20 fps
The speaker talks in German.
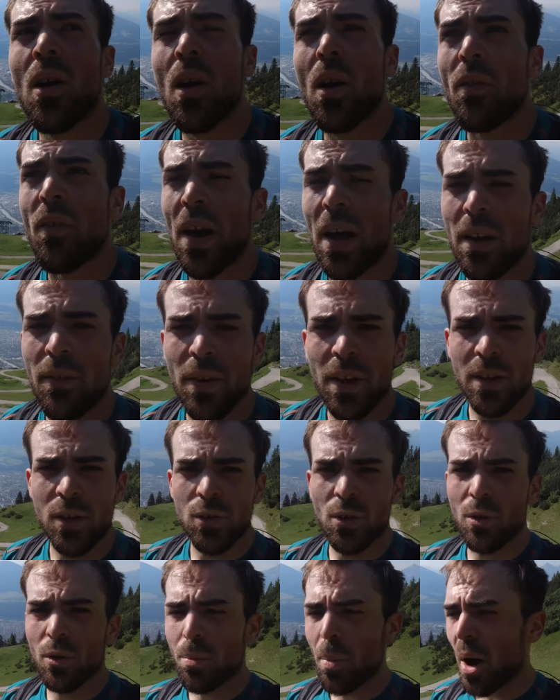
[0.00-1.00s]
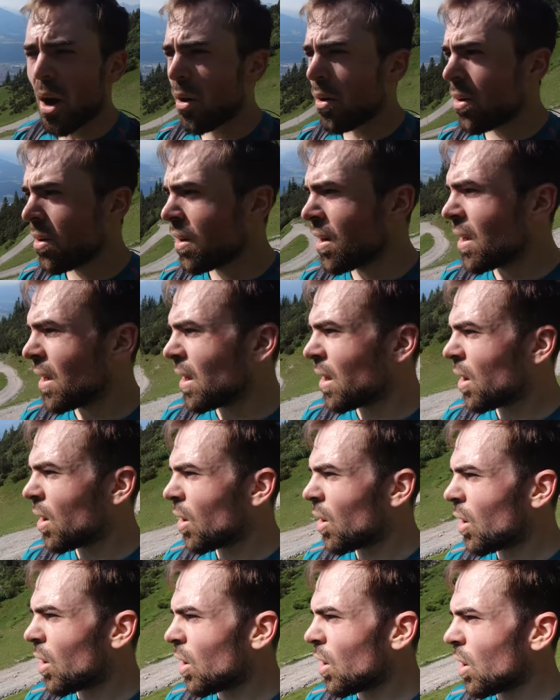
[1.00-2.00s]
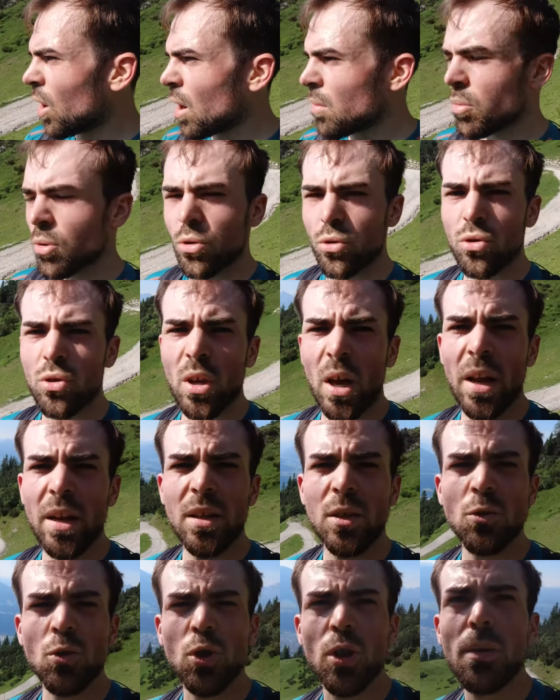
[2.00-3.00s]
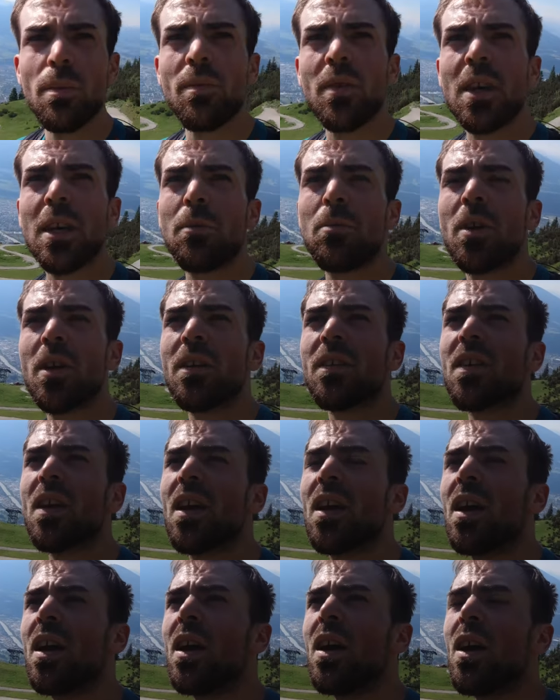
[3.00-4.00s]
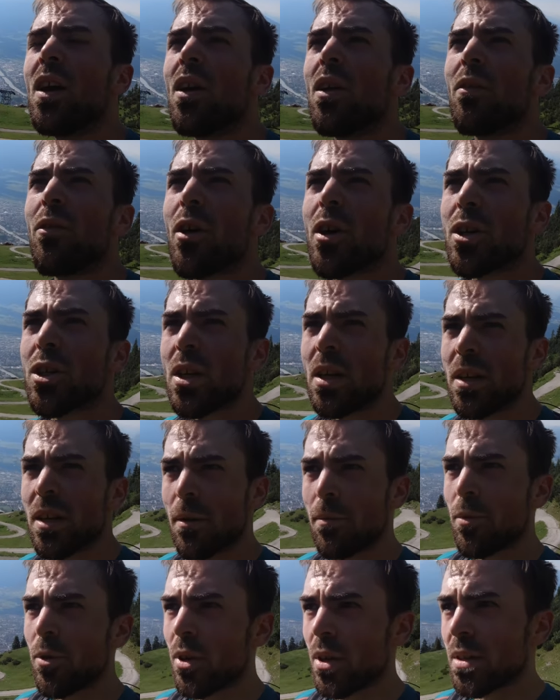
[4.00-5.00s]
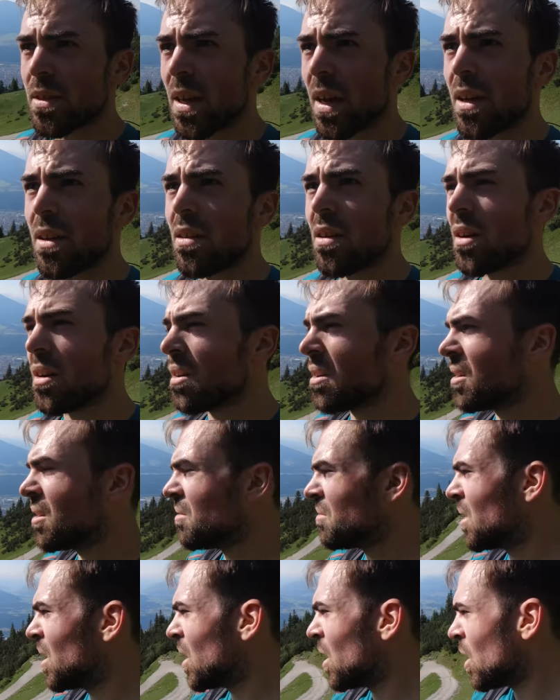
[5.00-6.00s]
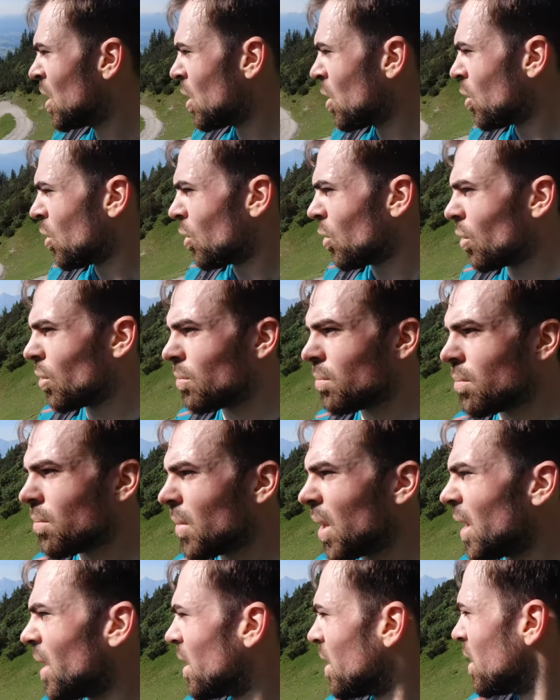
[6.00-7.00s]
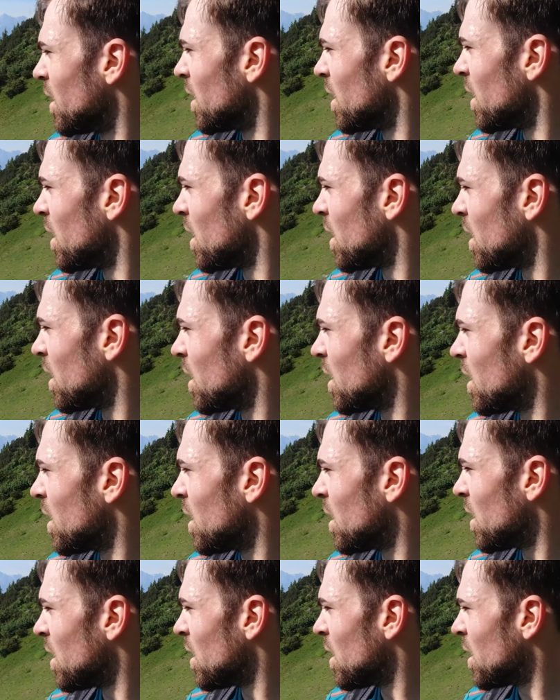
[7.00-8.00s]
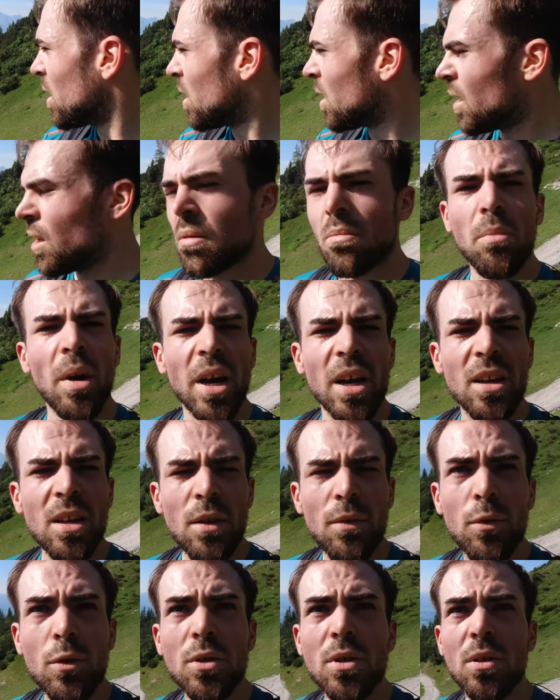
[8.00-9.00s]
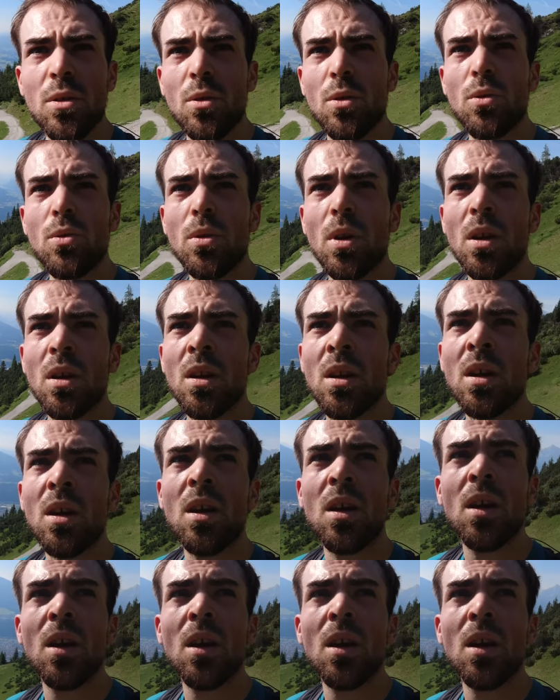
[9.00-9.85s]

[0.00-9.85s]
Eine Weile werde ich schon noch brauchen, aber es ist gar nicht so schlimm, wie ich mir das vorgestellt habe von der Zeit her. Und mein mein Knie fühlt sich noch gut an.